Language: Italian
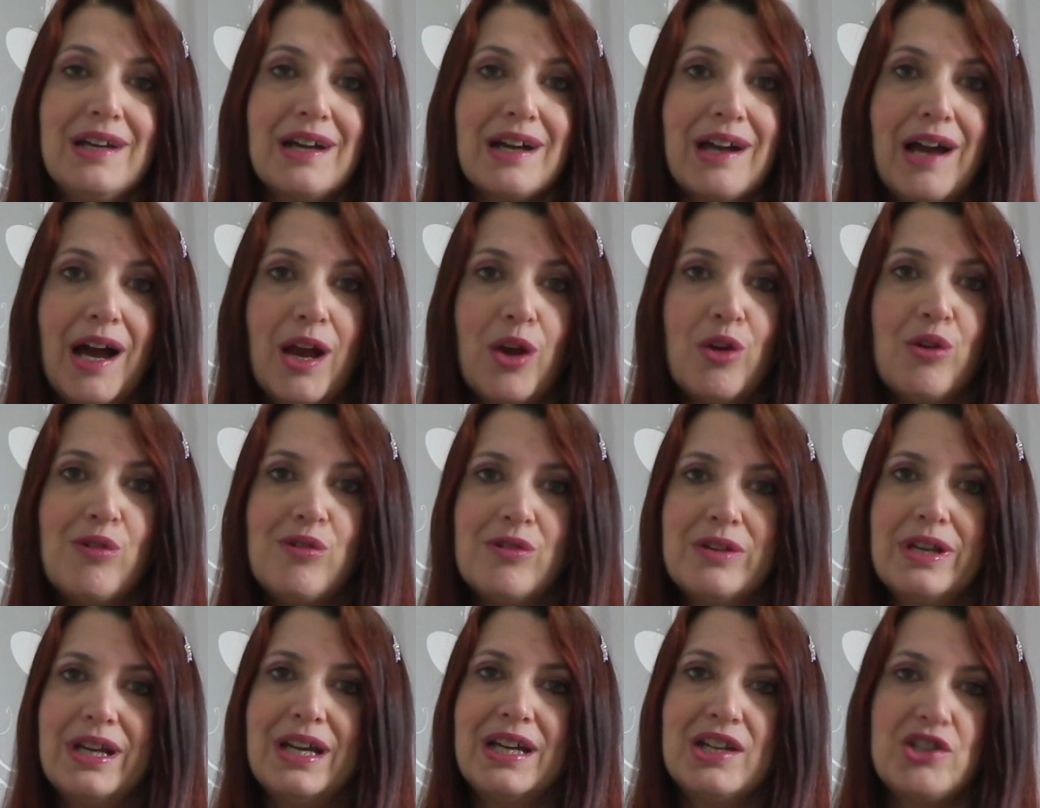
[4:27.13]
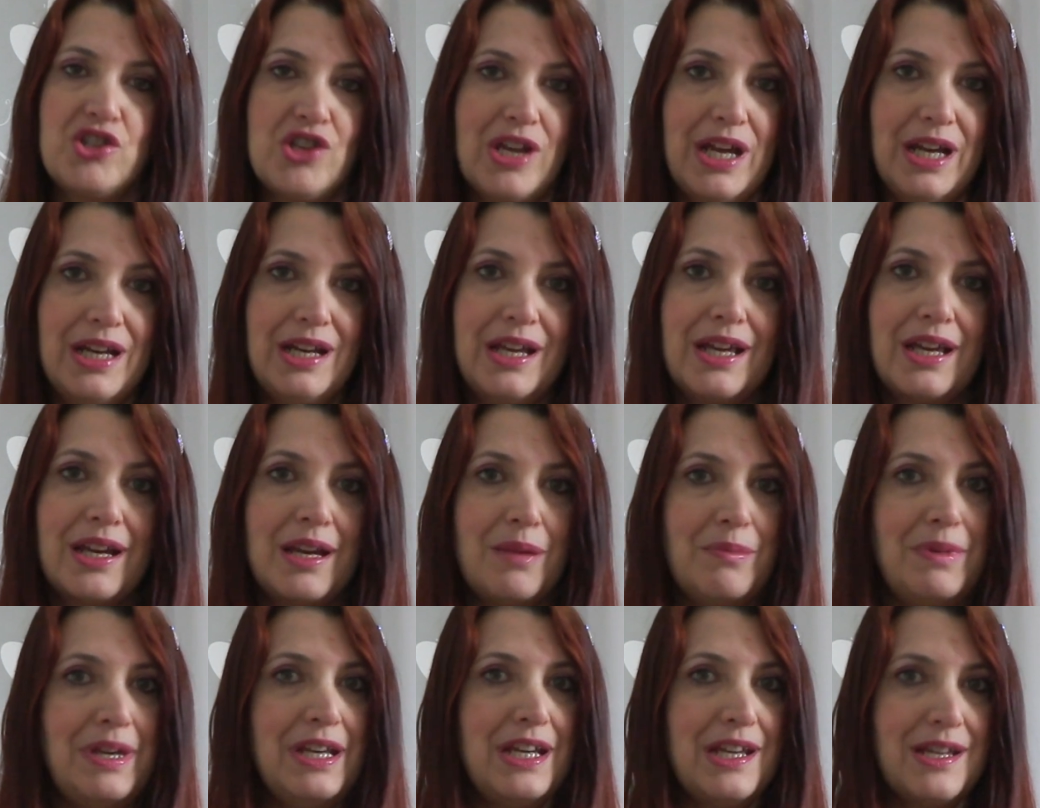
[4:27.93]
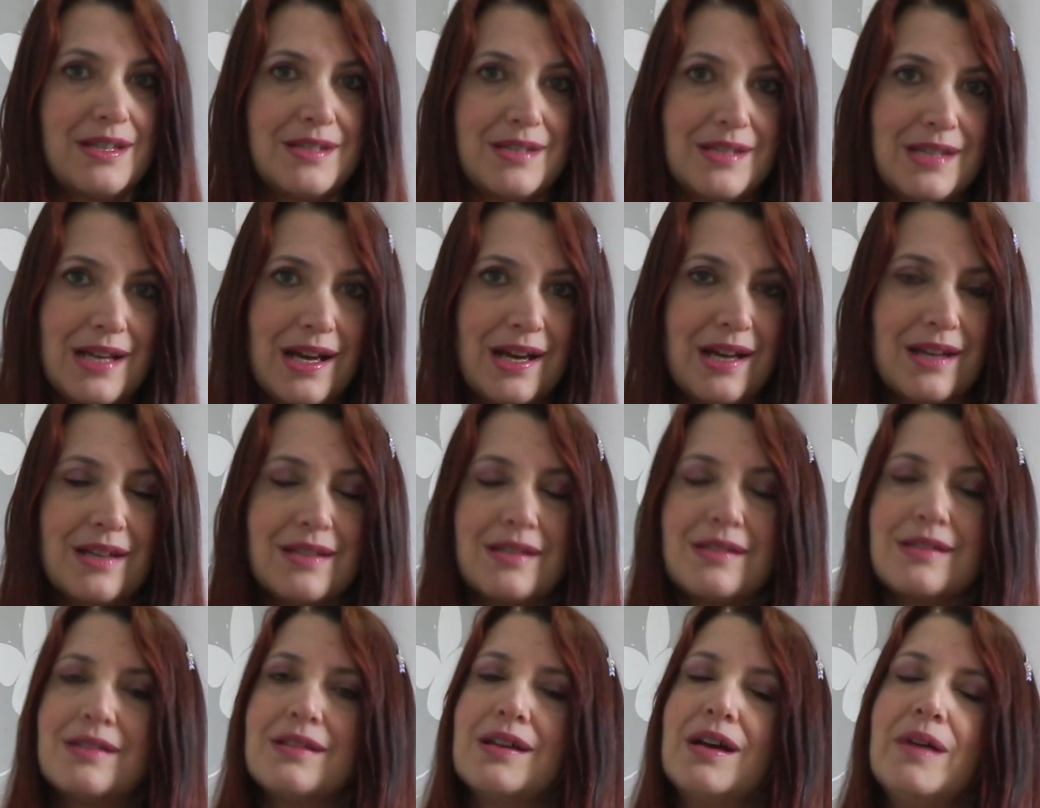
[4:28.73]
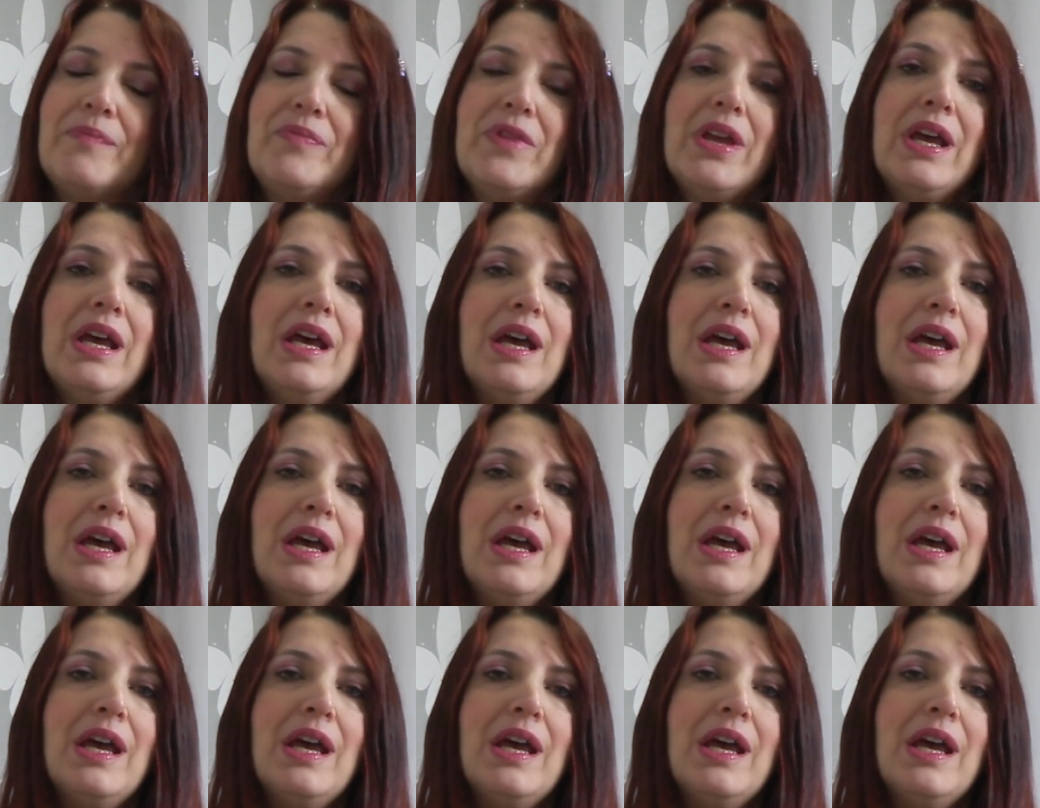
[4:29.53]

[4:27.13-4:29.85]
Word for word: calone che c'è nei Remine Sansa